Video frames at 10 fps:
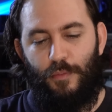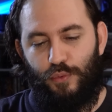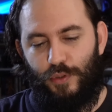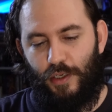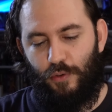
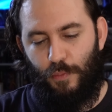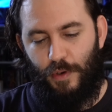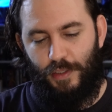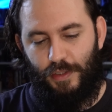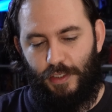Bu da
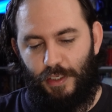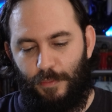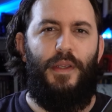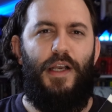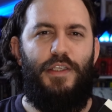roman
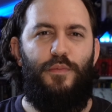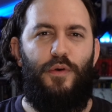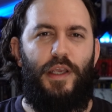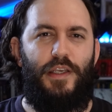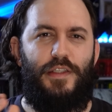değil. Biraz
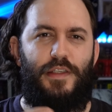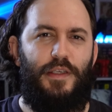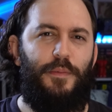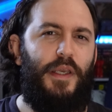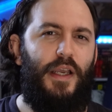böyle işte
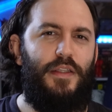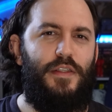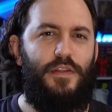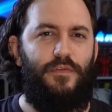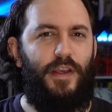
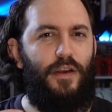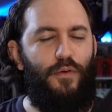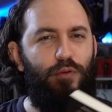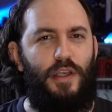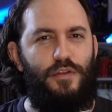Sapiens ve
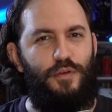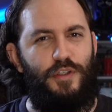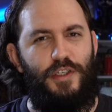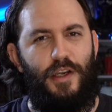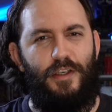ondan
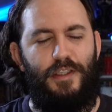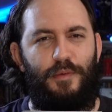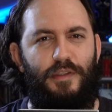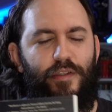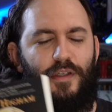sonra çıkan
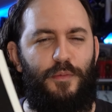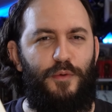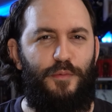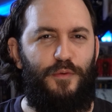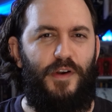kitap
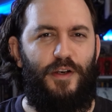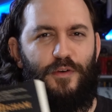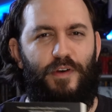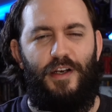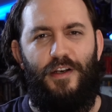hatırlamıyorum Yuval
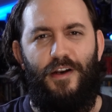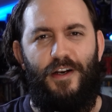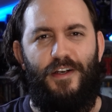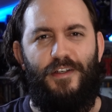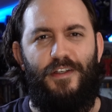Noel
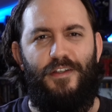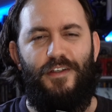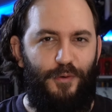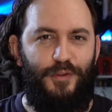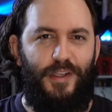Harari'nin.
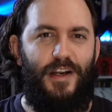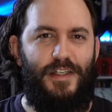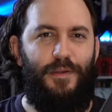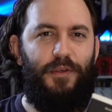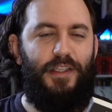O
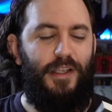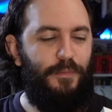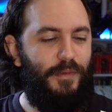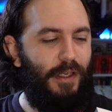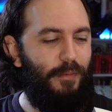tarzda bir
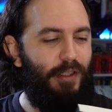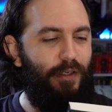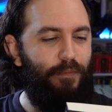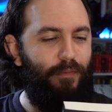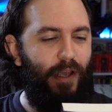kitap
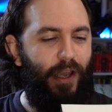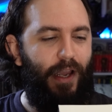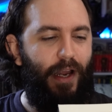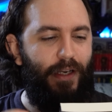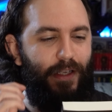diyebilirim.
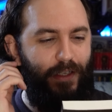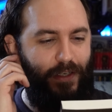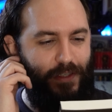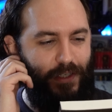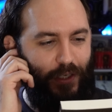Eğer
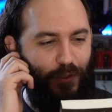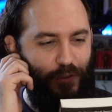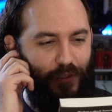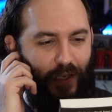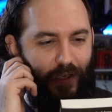ilginizi
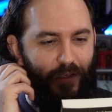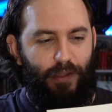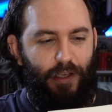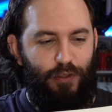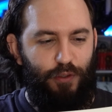çekiyorsa
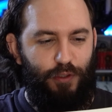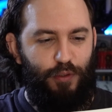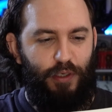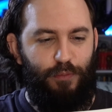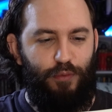hatta şöyle
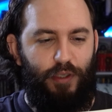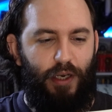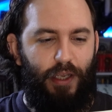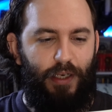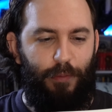söyleyeyim
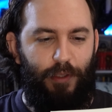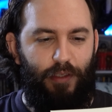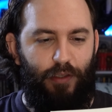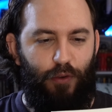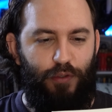bundan 50 bin
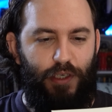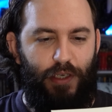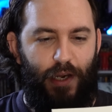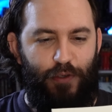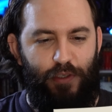yıl önce
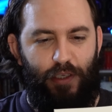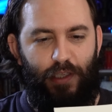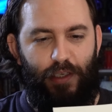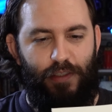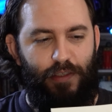yeryüzündeki
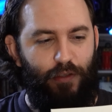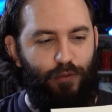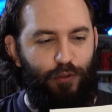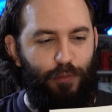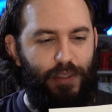tek insan
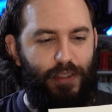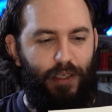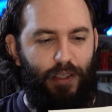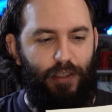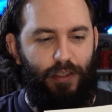türü biz
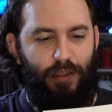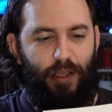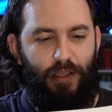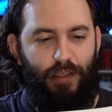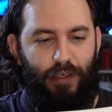değildik.
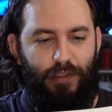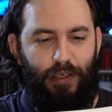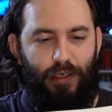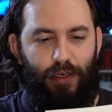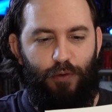
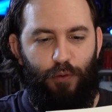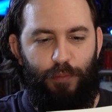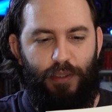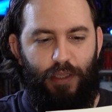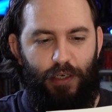Neandertaller,
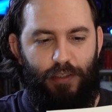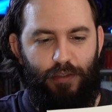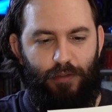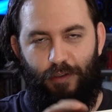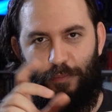
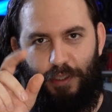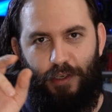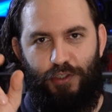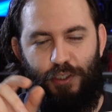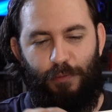Hobbitler ee, bir
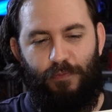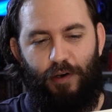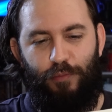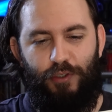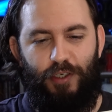açılımı
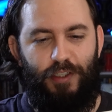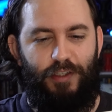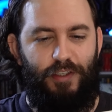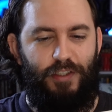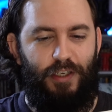var bu arada
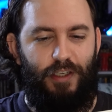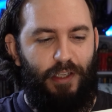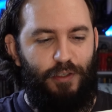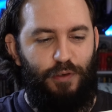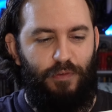Latince.
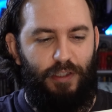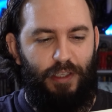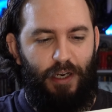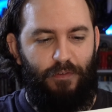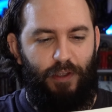
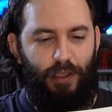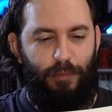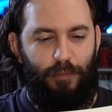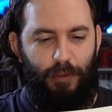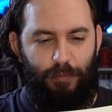Denizovalılar
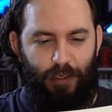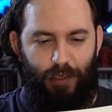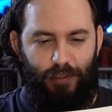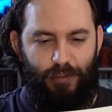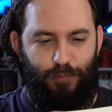ve bilmem
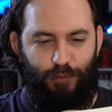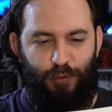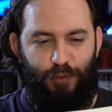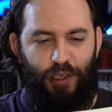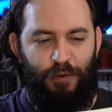neler
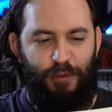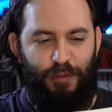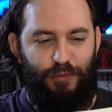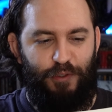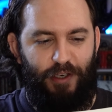burada
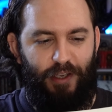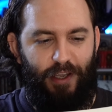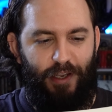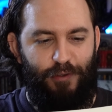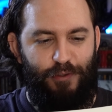okuyamıyorum şu an.
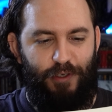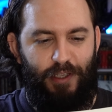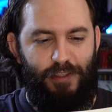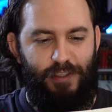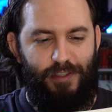
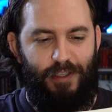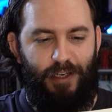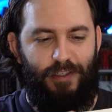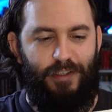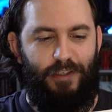
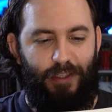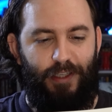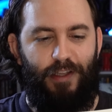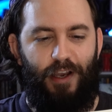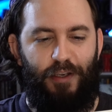Helizonensislerin
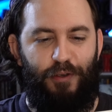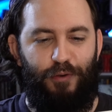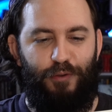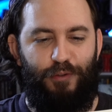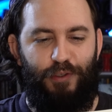de dahil
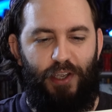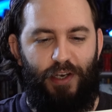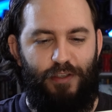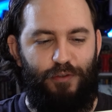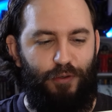olduğu en
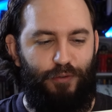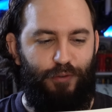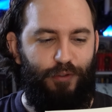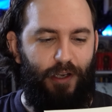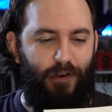az 4
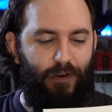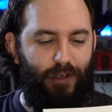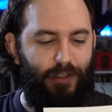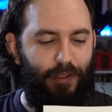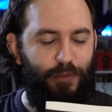tür daha
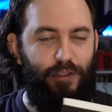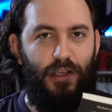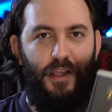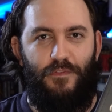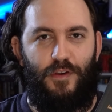vardı demiş
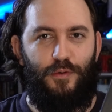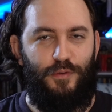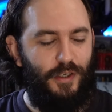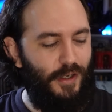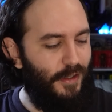ve
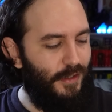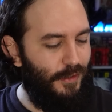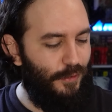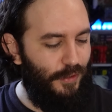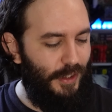onları
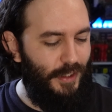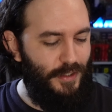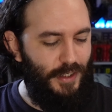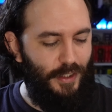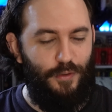anlatıyor.
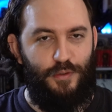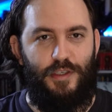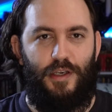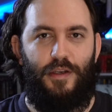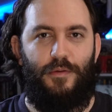İlginizi ilginizi
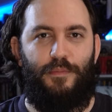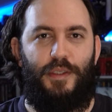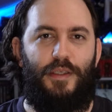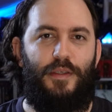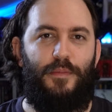çekiyorsa
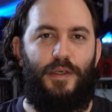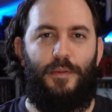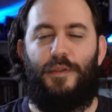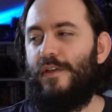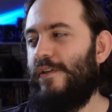bir
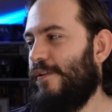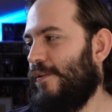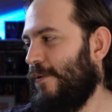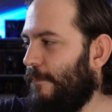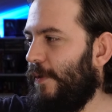
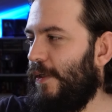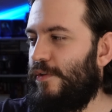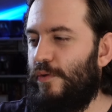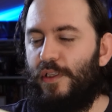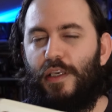bakabilirsiniz. Bir
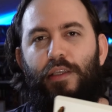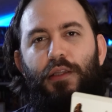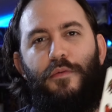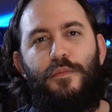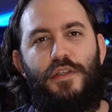sonraki
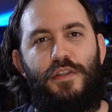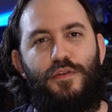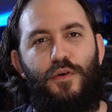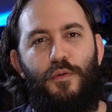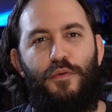
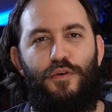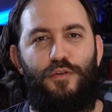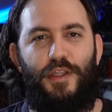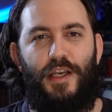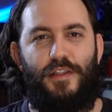kitabımız Homo
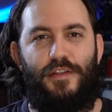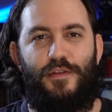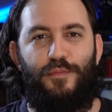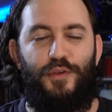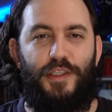
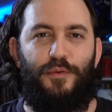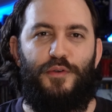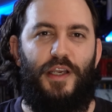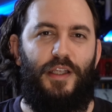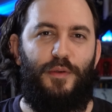Ludens. Bu kitabı
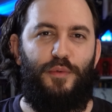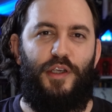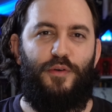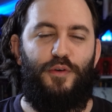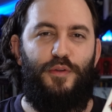özellikle
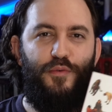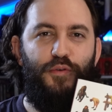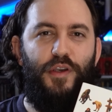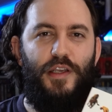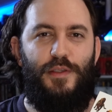buraya koydum
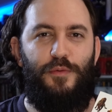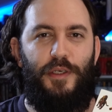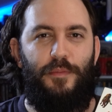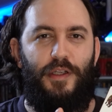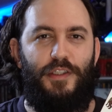çünkü aslında
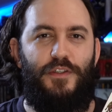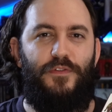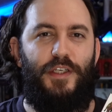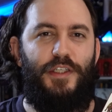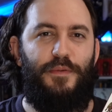benim
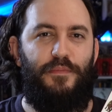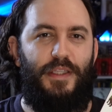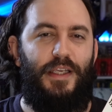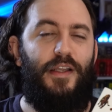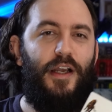alışverişim
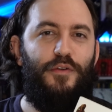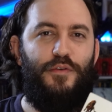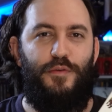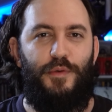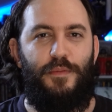değil. Daha
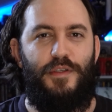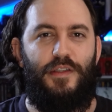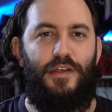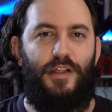doğrusu benim satın